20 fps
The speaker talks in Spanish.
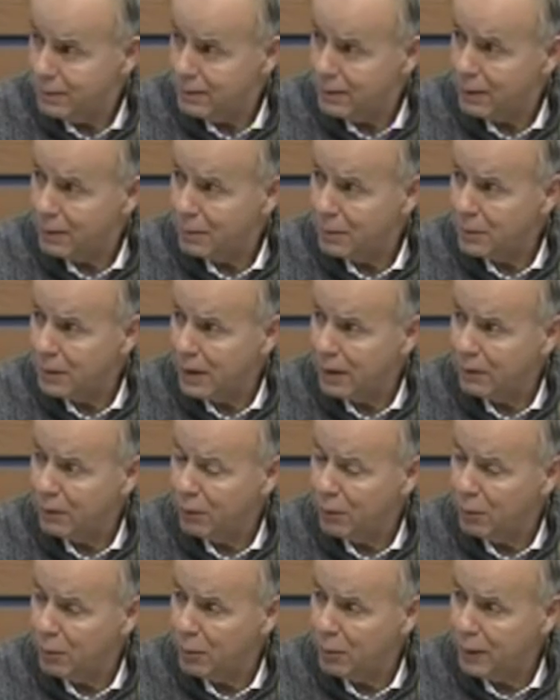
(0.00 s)
sabemos que les fue
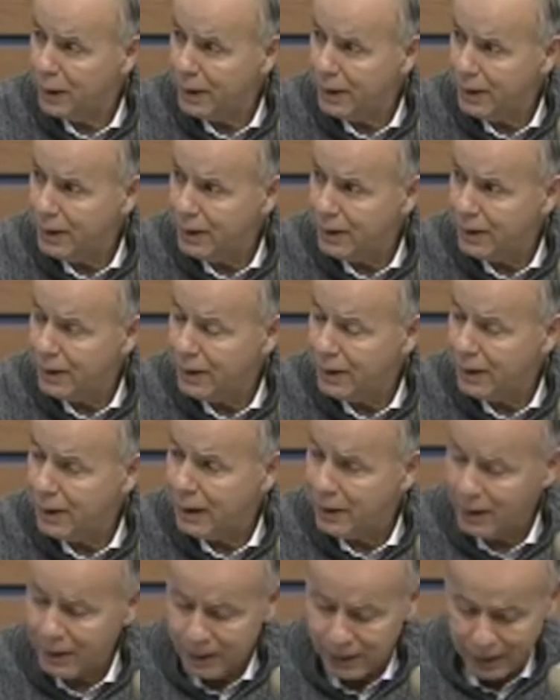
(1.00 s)
muy bien en,
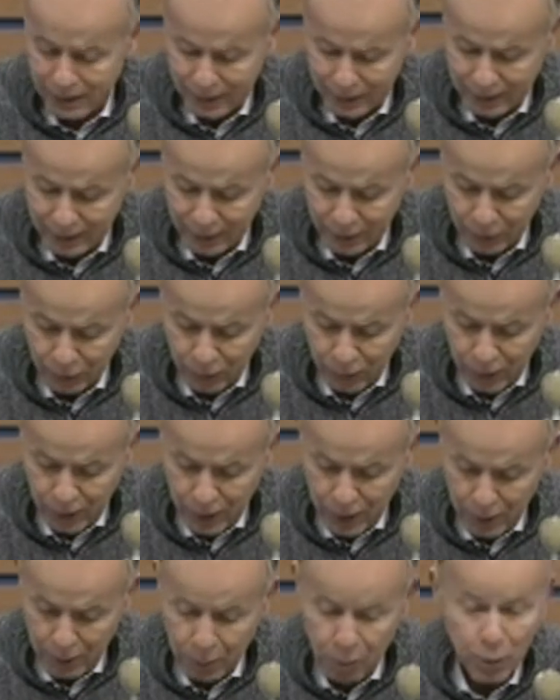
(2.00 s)
la, anterior.
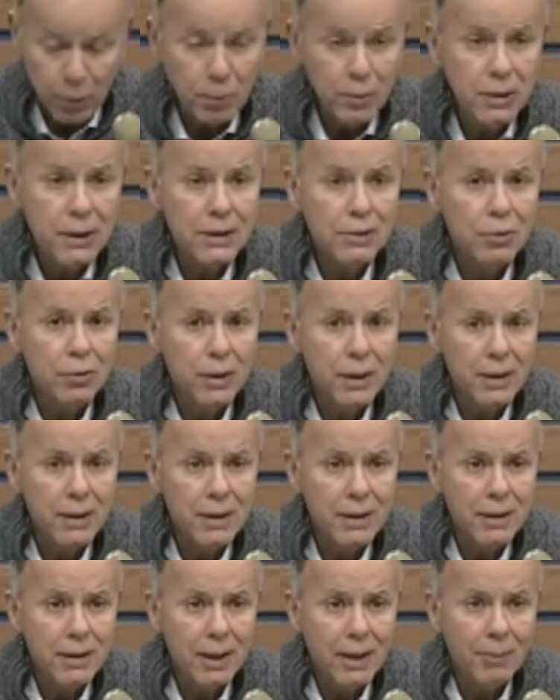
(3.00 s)
Pues mucha suerte.
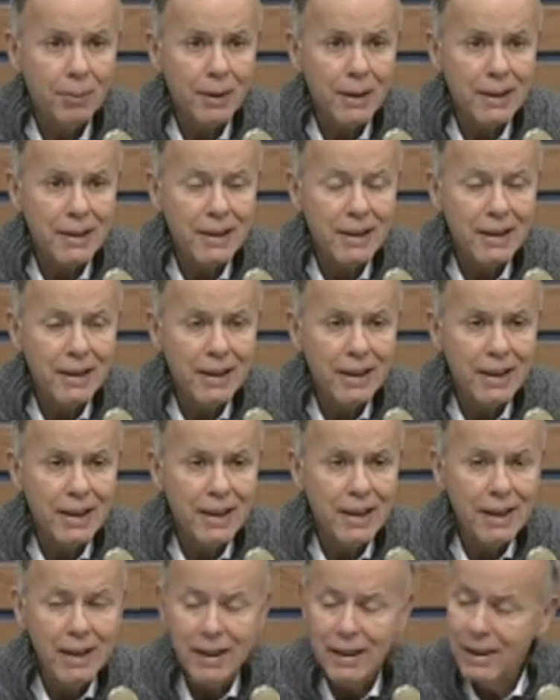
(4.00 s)
A partir
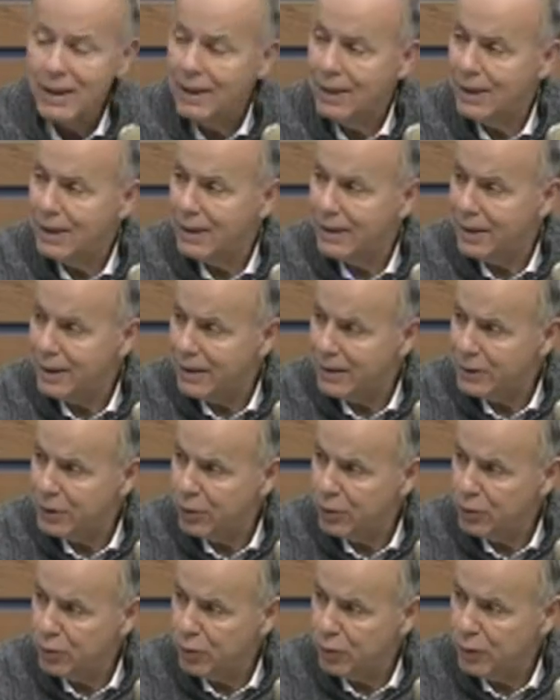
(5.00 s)
del
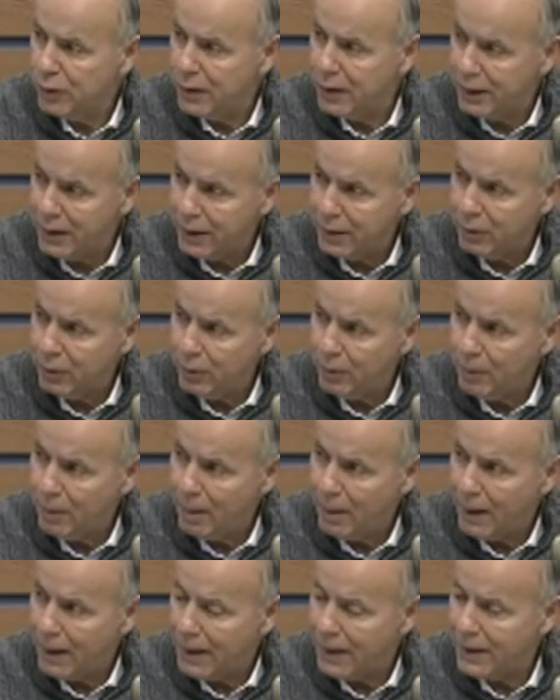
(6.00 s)
18, 18 de
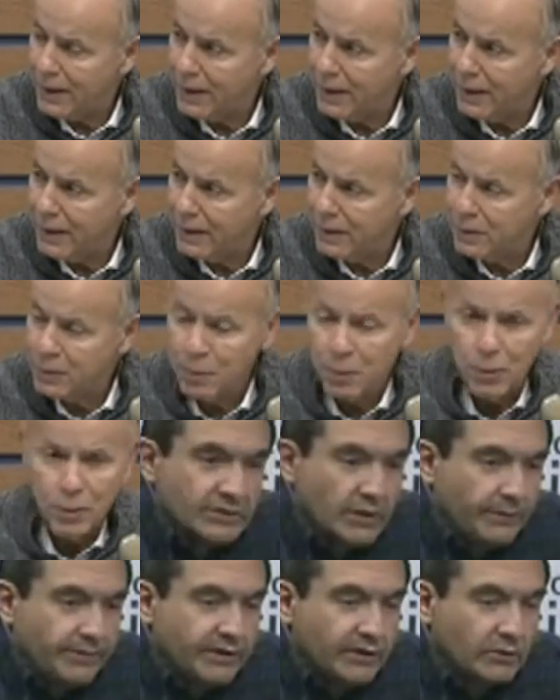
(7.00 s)
enero, Y, registros pues,
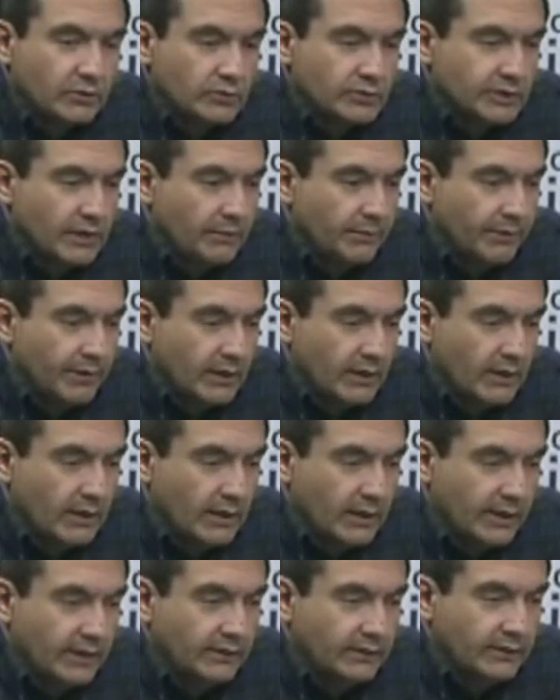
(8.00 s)
abiertos ya para la
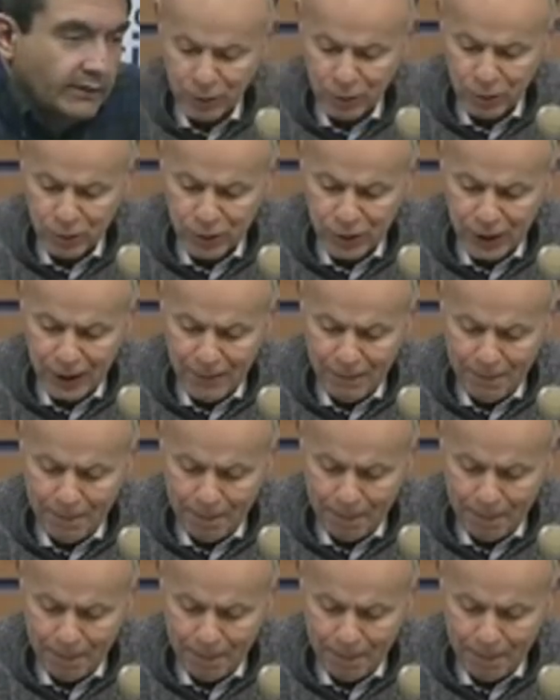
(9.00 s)
¿Registros ya?